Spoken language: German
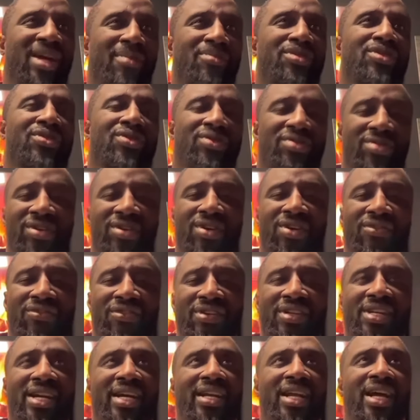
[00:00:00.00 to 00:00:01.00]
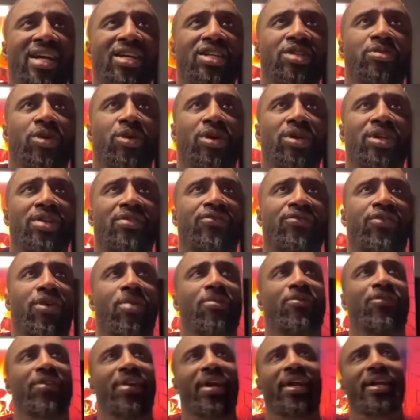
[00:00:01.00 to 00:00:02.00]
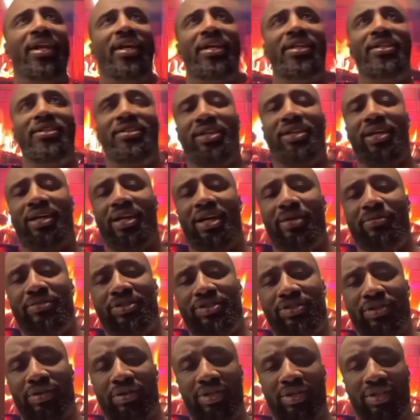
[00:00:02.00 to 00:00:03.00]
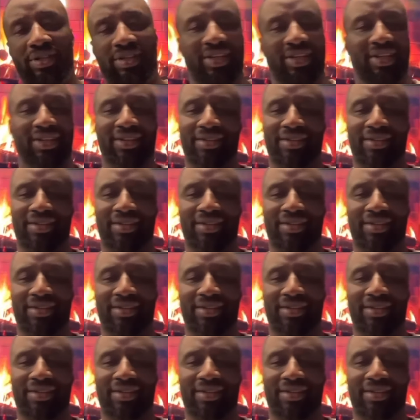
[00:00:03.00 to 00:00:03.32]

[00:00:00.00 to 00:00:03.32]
ich habe es kurz in der Öffentlichkeit angesprochen in Form von einer Instagram Story,